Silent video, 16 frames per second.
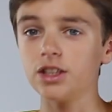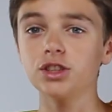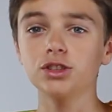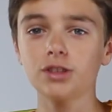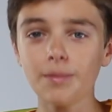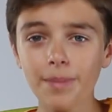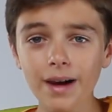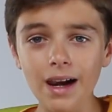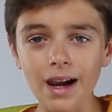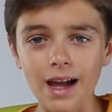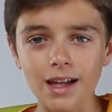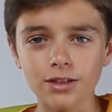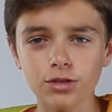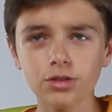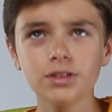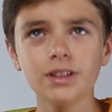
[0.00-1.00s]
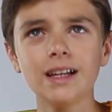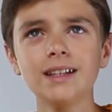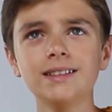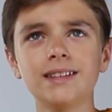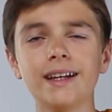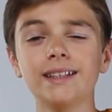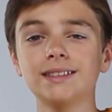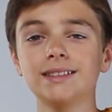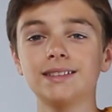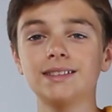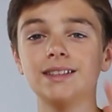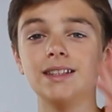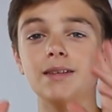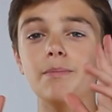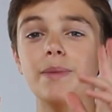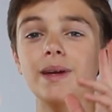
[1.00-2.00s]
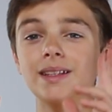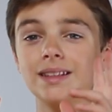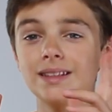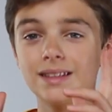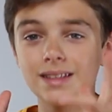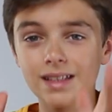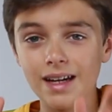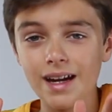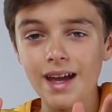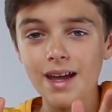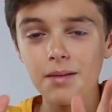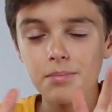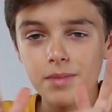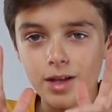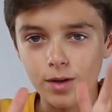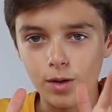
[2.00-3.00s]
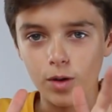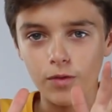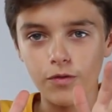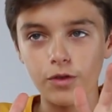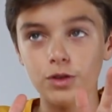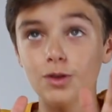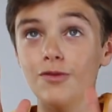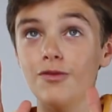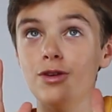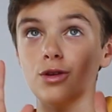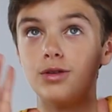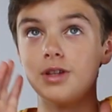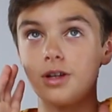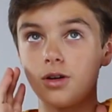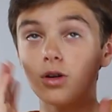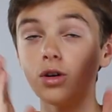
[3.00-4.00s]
Sto parlando del test di ben tre microfoni, ovvero del